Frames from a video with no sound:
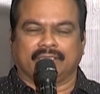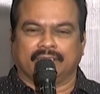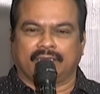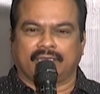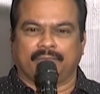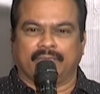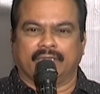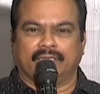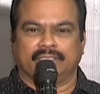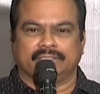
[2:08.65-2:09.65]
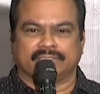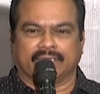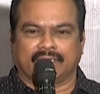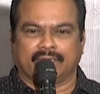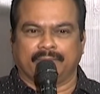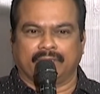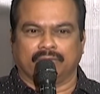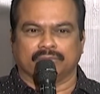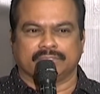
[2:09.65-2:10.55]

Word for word: అందాల రాముడు కానీ శంకరాభరణం